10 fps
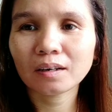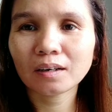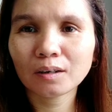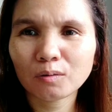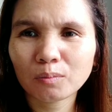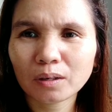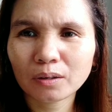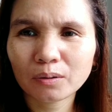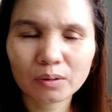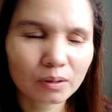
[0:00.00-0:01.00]
ano ba
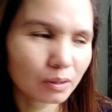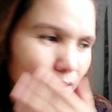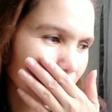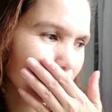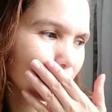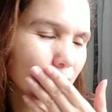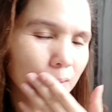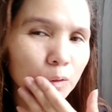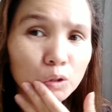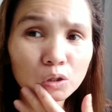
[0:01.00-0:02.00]
yun
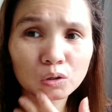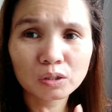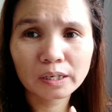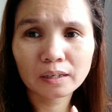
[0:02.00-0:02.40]
kuskus